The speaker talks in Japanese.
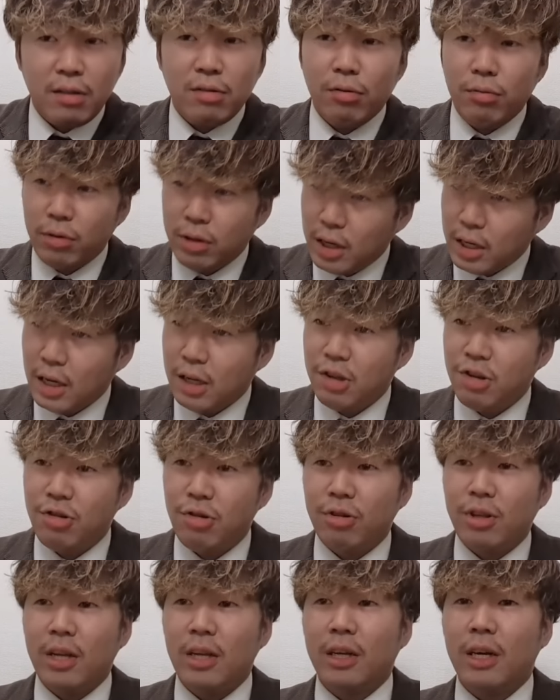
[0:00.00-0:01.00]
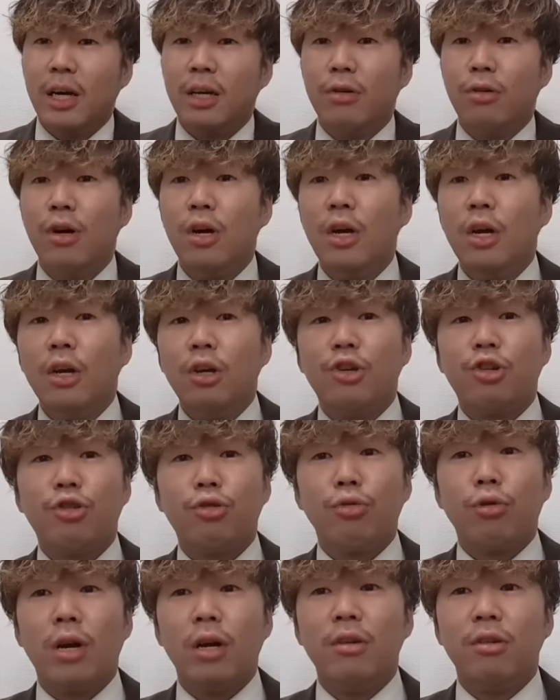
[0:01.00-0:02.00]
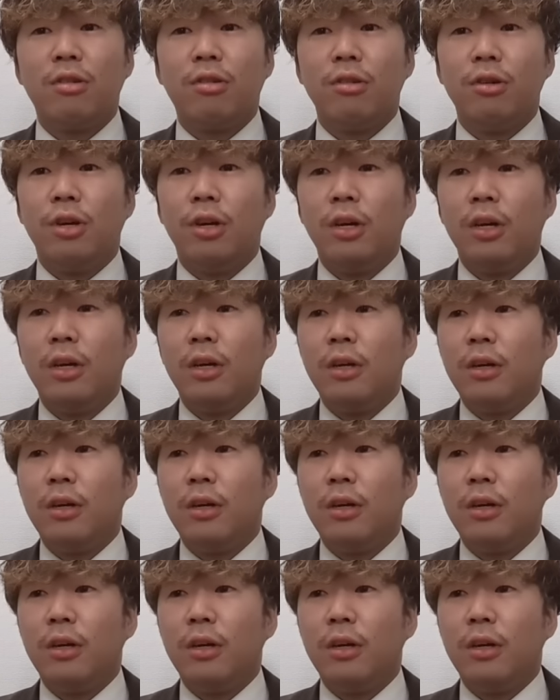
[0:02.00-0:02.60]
そんな感じの展開を、シュトラウス、